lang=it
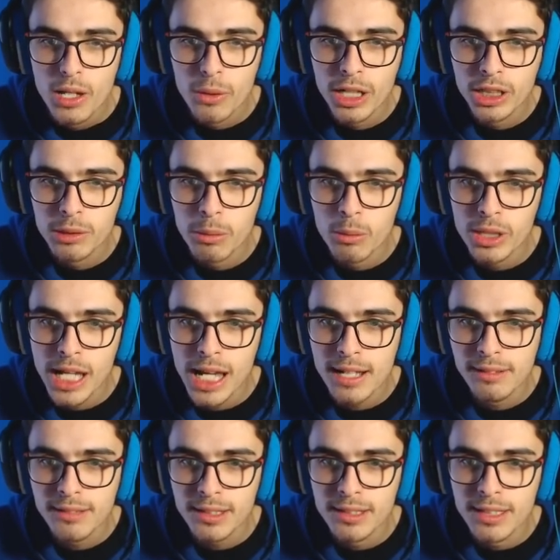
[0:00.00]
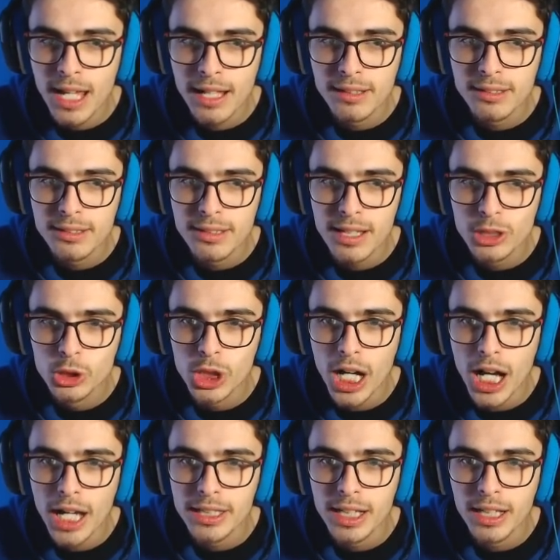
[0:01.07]
Qui non abbiamo niente, niente
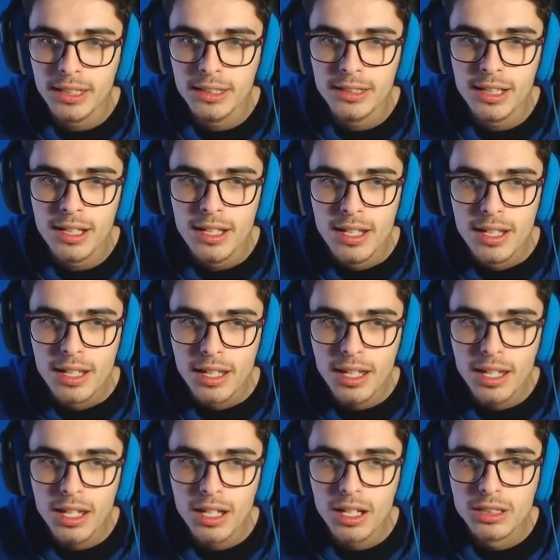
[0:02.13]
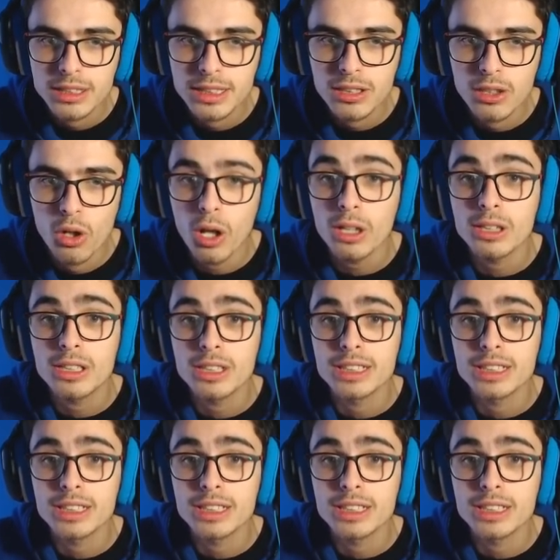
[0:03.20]
Tigre, e Gold